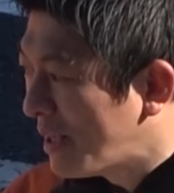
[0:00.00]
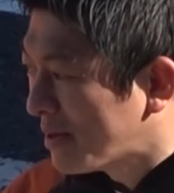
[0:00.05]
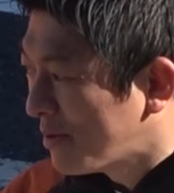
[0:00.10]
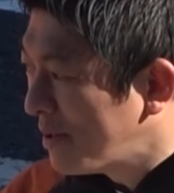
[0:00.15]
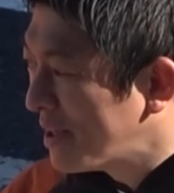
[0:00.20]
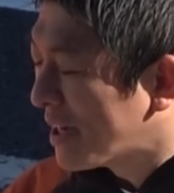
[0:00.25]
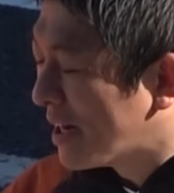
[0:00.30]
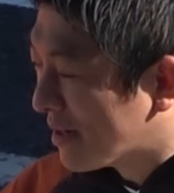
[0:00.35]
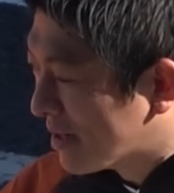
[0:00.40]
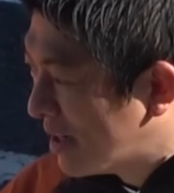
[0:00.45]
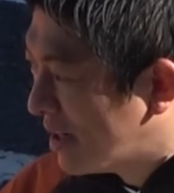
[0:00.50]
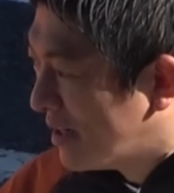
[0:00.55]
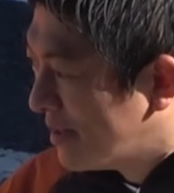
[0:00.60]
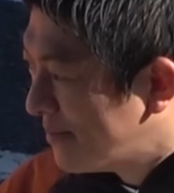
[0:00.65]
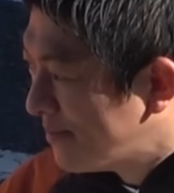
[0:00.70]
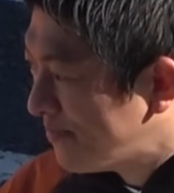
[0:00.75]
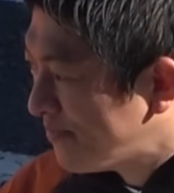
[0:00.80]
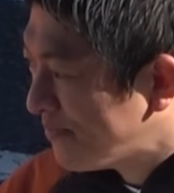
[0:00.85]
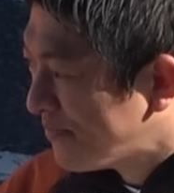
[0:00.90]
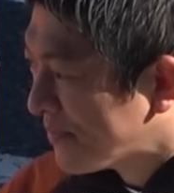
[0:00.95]
はとにかく
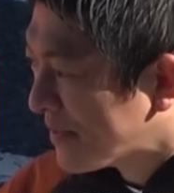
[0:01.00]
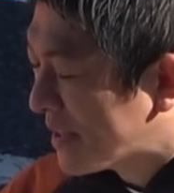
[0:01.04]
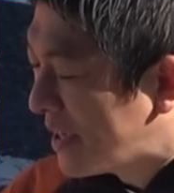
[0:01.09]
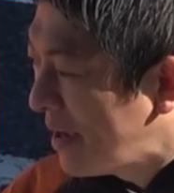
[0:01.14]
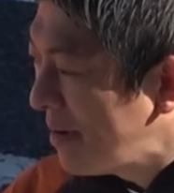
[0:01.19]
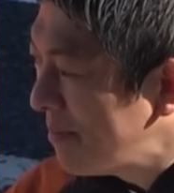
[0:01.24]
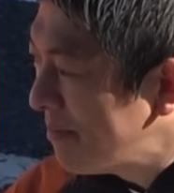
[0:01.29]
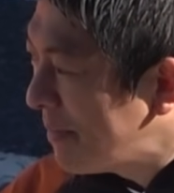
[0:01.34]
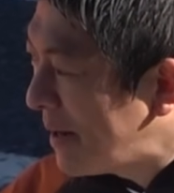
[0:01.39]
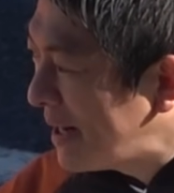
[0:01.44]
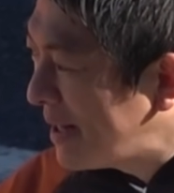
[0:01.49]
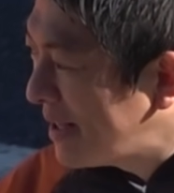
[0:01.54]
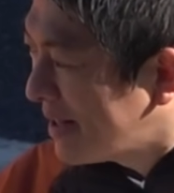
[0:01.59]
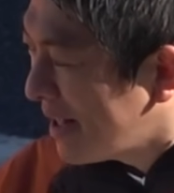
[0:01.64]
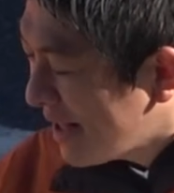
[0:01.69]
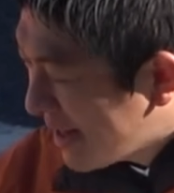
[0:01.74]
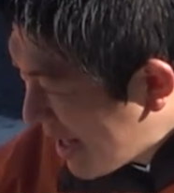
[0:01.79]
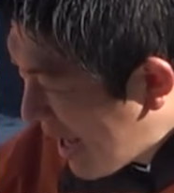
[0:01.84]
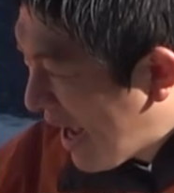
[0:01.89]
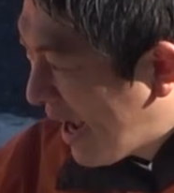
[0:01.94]
現場に
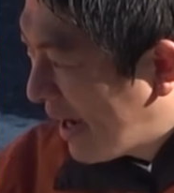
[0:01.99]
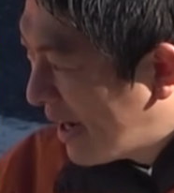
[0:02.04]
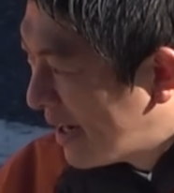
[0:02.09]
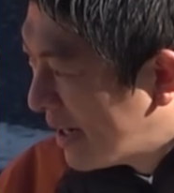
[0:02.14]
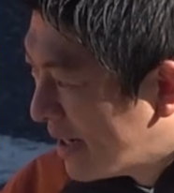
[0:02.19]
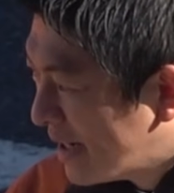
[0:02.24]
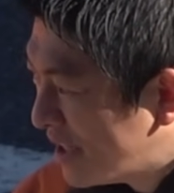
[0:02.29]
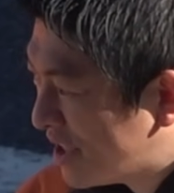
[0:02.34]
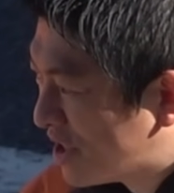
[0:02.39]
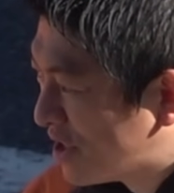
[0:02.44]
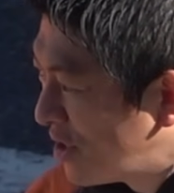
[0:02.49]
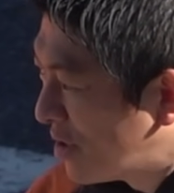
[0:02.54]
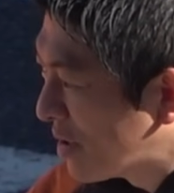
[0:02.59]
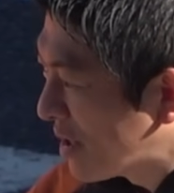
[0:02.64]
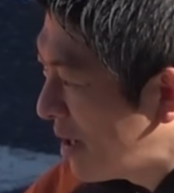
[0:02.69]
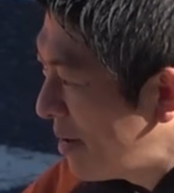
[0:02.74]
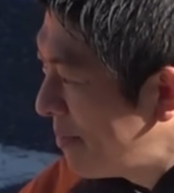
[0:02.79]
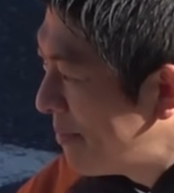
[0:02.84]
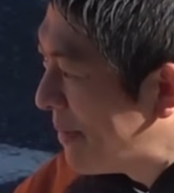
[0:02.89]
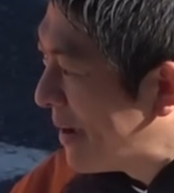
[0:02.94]
出て一生
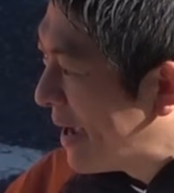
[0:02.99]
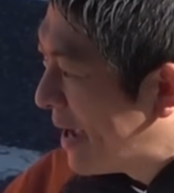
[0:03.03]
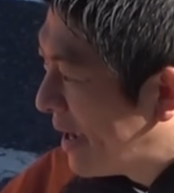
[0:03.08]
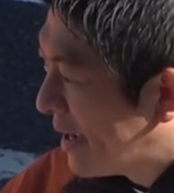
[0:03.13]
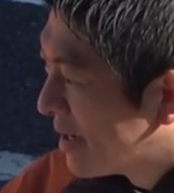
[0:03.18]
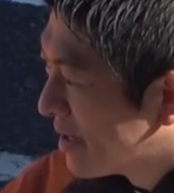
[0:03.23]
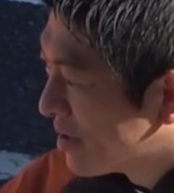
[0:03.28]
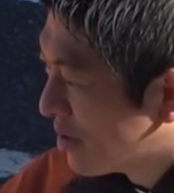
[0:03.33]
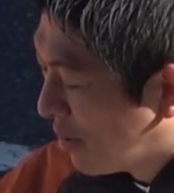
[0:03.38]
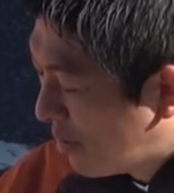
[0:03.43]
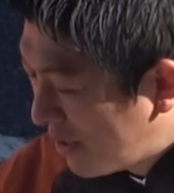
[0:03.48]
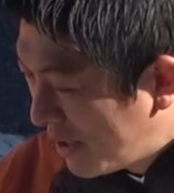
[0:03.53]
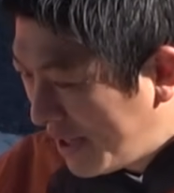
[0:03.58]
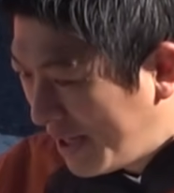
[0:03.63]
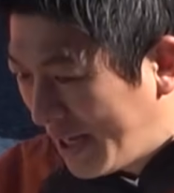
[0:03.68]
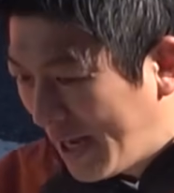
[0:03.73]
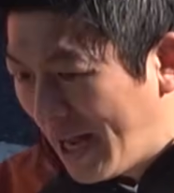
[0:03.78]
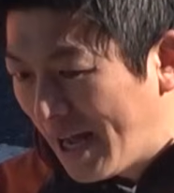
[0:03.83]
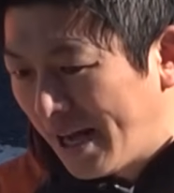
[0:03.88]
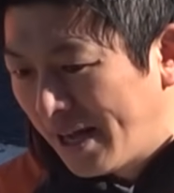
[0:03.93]
懸命党
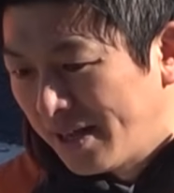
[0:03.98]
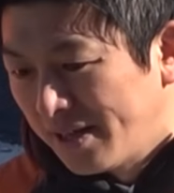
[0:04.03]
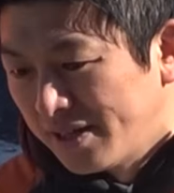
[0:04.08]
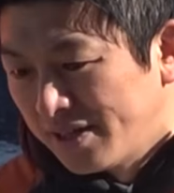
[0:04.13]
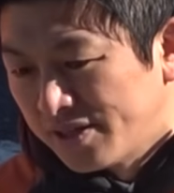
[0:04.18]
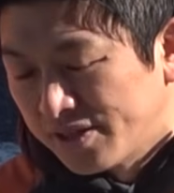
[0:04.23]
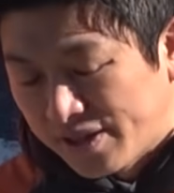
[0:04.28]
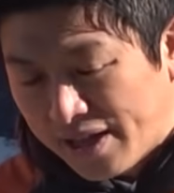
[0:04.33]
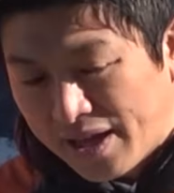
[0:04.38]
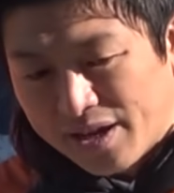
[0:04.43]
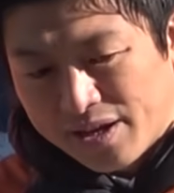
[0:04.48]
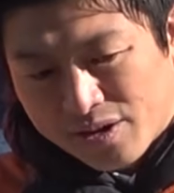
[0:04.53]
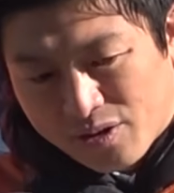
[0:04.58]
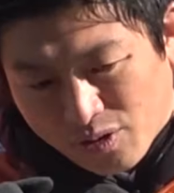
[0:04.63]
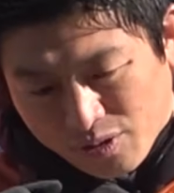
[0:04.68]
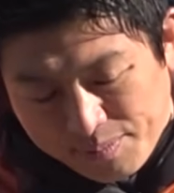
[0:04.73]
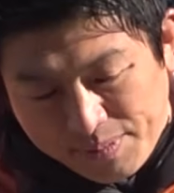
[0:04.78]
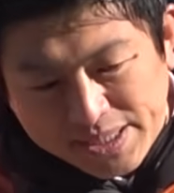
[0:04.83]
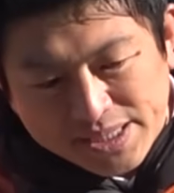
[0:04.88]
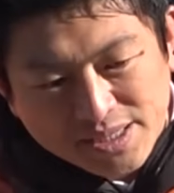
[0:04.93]
員や、ね、
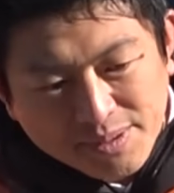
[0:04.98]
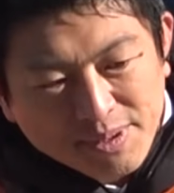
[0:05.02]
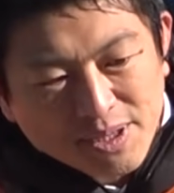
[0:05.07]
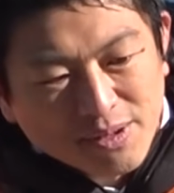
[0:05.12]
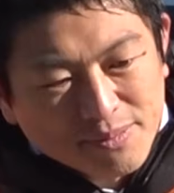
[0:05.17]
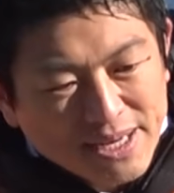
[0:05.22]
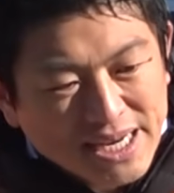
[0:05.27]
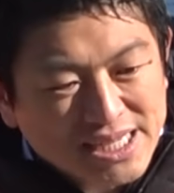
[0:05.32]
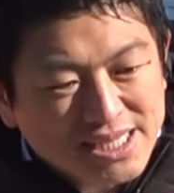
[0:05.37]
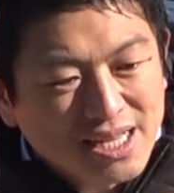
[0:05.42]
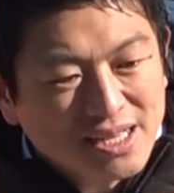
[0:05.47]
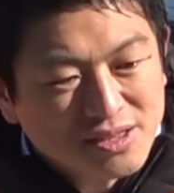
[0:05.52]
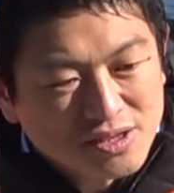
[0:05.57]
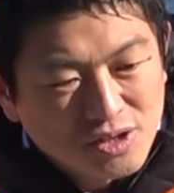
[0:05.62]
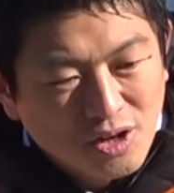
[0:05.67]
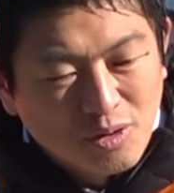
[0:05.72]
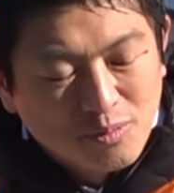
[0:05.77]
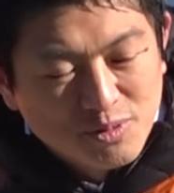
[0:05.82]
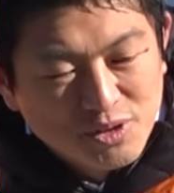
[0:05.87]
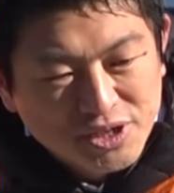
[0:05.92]
国民市民の皆さん
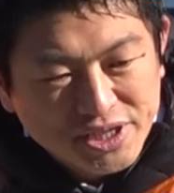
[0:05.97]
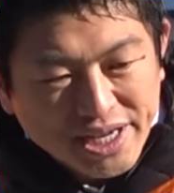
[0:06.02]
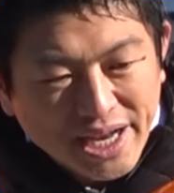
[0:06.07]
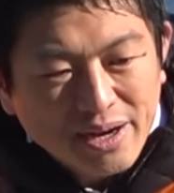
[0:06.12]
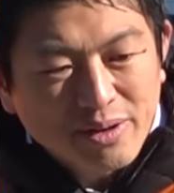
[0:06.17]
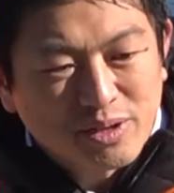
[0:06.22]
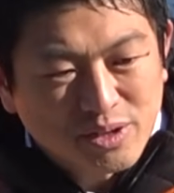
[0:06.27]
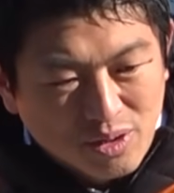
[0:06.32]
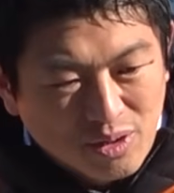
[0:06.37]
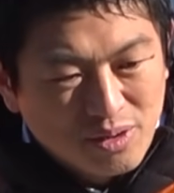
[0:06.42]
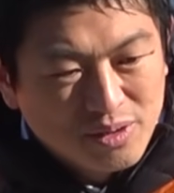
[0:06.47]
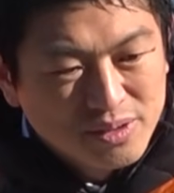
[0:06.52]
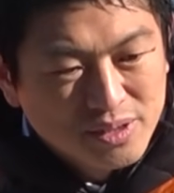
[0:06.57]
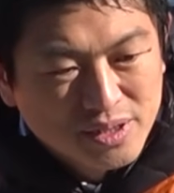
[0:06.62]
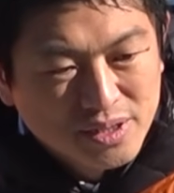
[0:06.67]
と向き合う人、